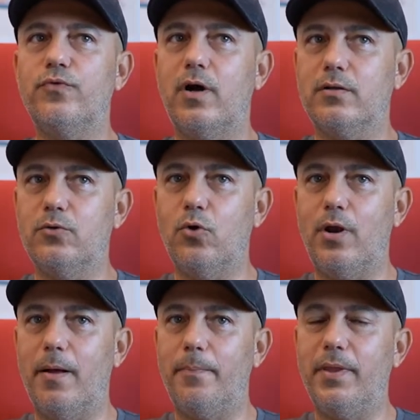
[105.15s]
farklı
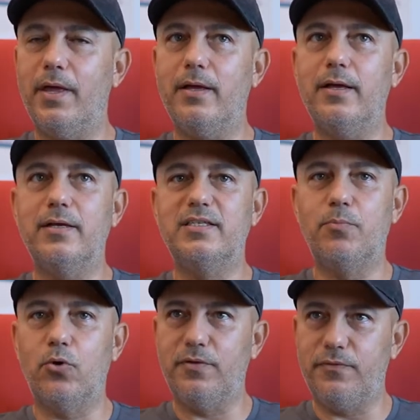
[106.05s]
dönemde e,
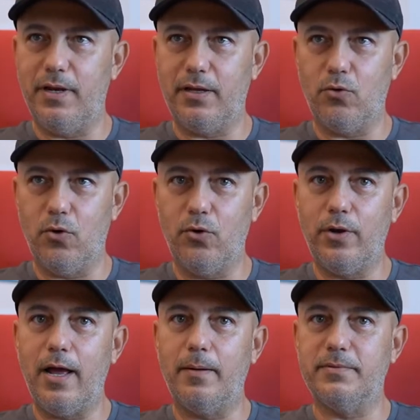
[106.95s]
sportif
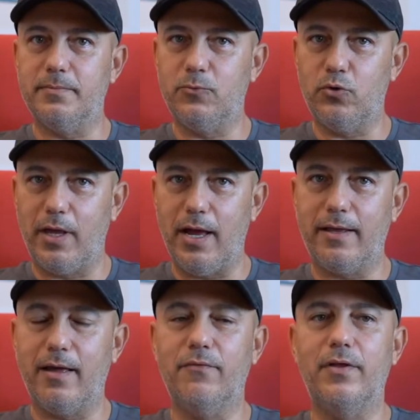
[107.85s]
direktörlüğünü yaptım Türkiye
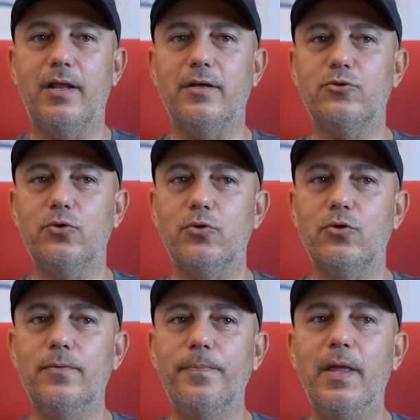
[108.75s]
Erken Federasyonu'nun.